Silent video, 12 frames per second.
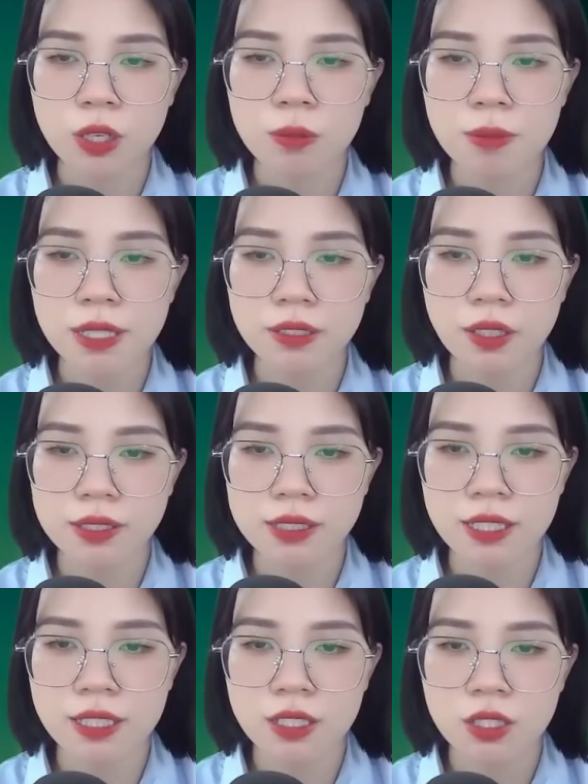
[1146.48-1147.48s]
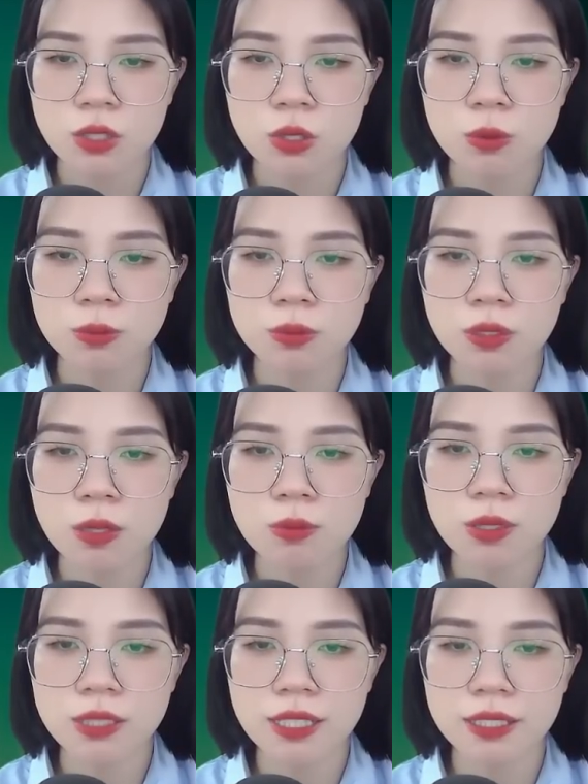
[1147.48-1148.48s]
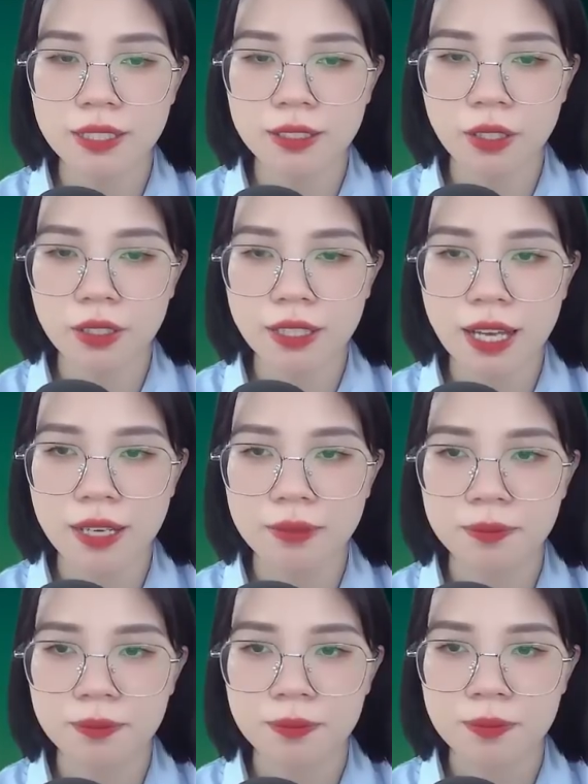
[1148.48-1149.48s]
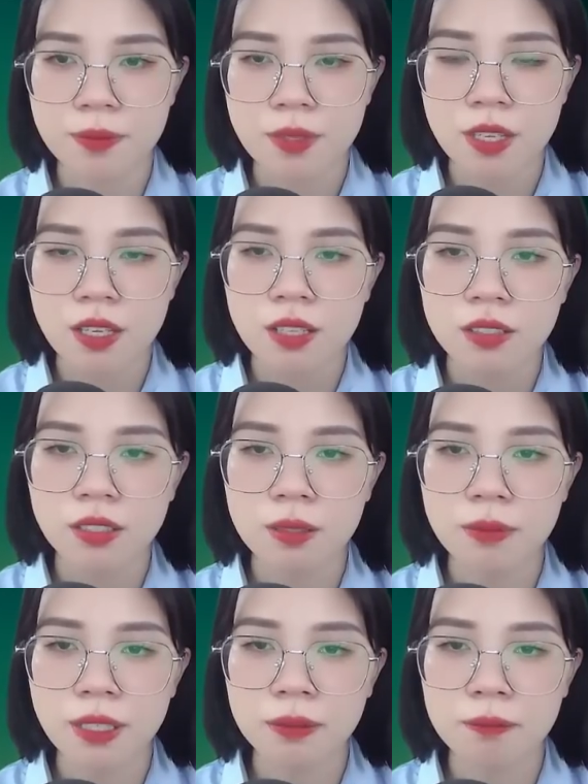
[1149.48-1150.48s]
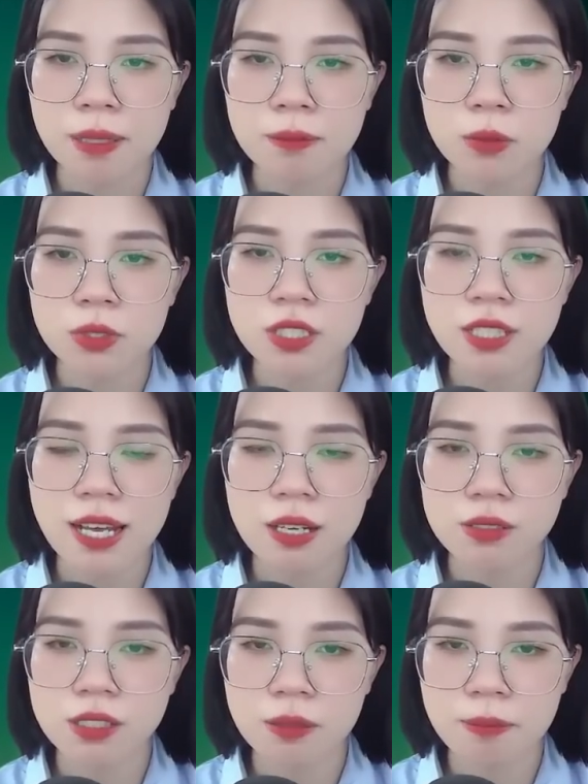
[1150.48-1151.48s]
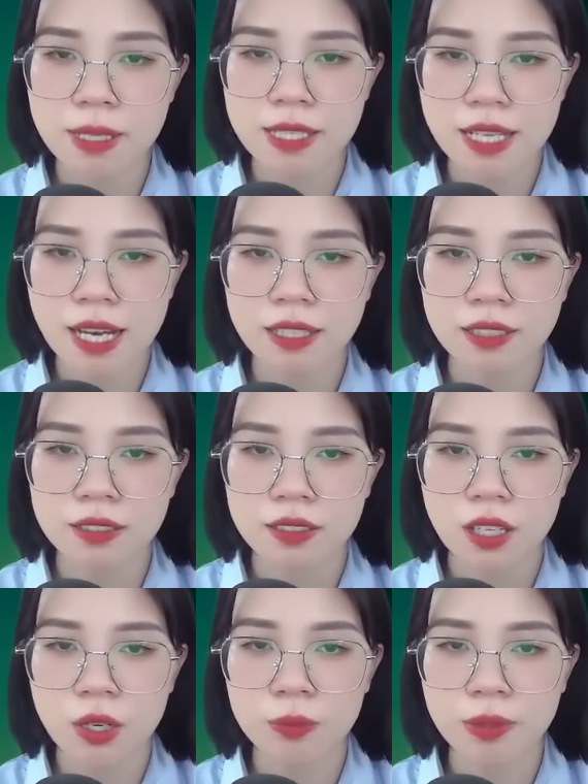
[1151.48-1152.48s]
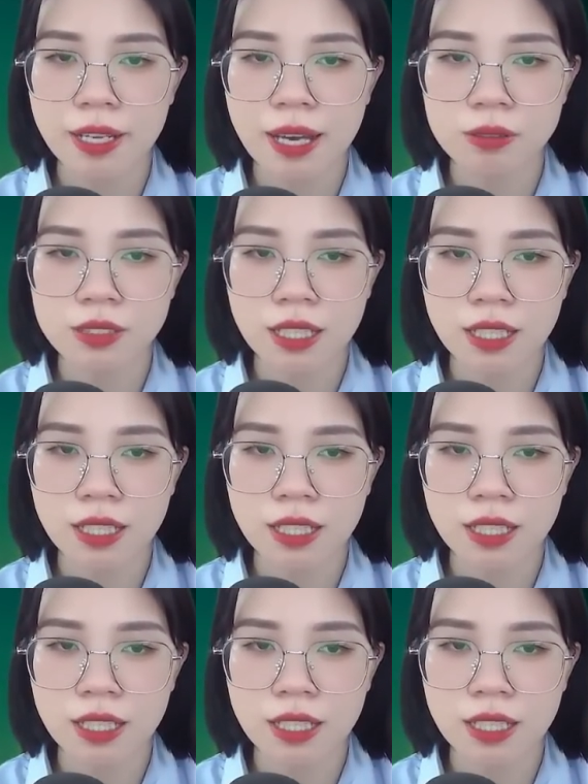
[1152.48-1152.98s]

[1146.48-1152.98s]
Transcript: chỉ còn lại xấu hổ ngại ngùng. Về đến nhà tôi trốn vào phòng ngủ chính, hôm sau lại cố ý lề mề đề mà.